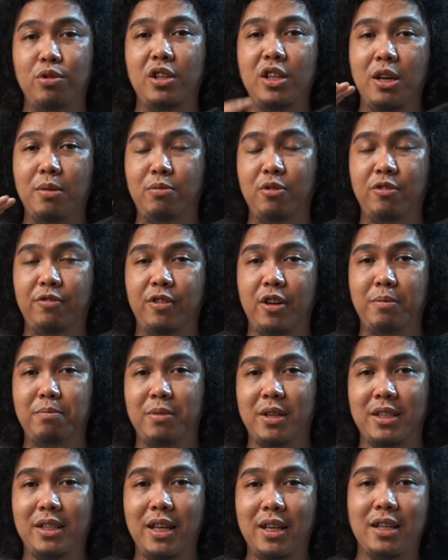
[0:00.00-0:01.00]
30 frame
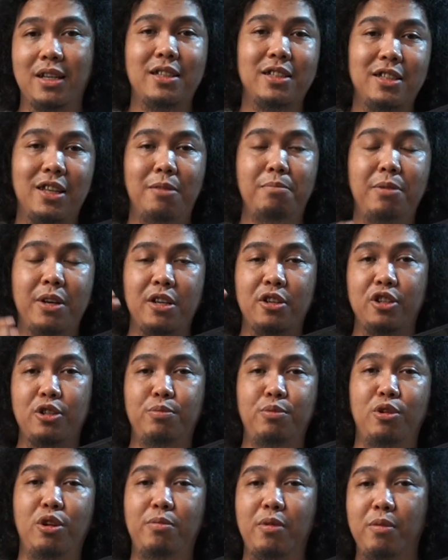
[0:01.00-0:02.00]
per second sampai ke
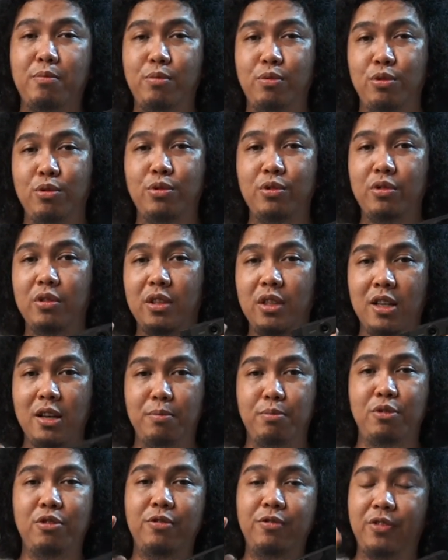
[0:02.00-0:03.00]
1080
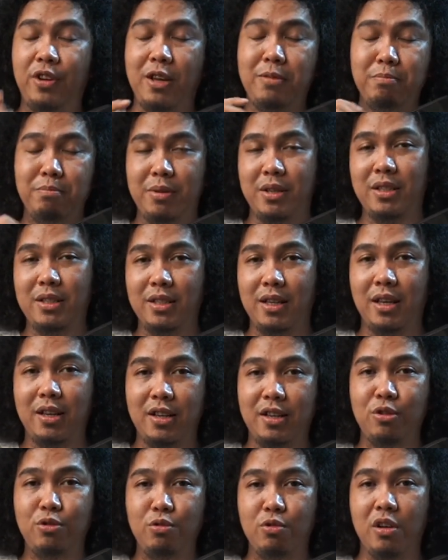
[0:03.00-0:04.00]
30 frame per
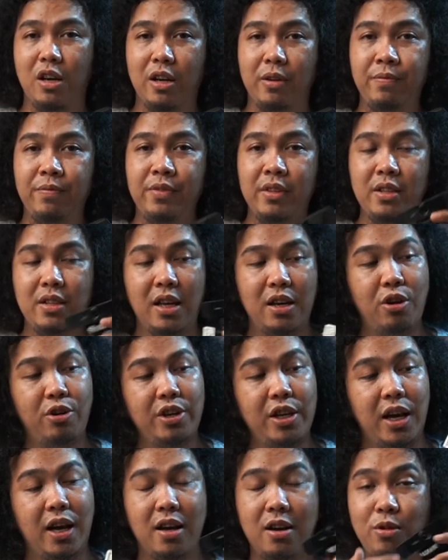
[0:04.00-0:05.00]
second juga. Dan oh
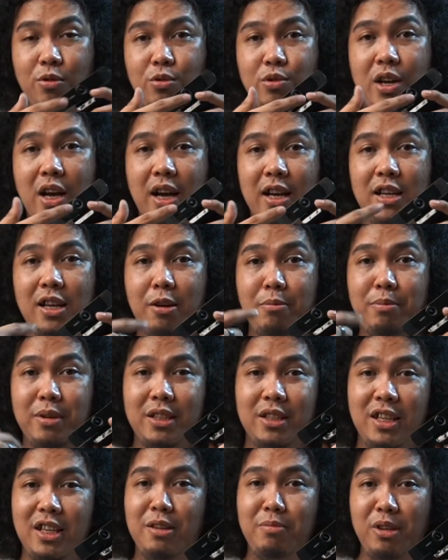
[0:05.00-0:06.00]
ya, udah ada
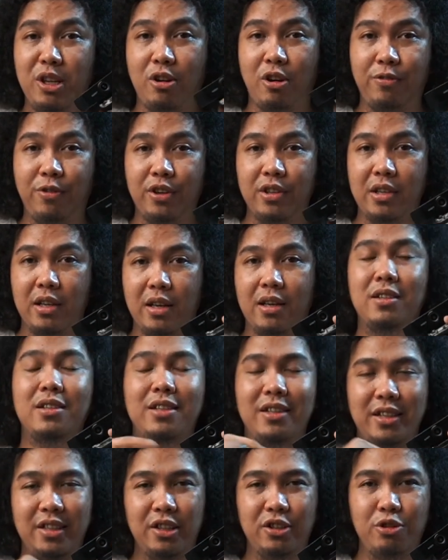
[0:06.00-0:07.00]
built-in mikrofonnya.
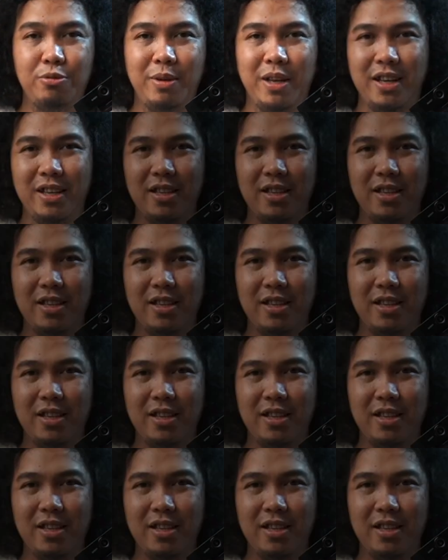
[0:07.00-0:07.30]
Kita cobain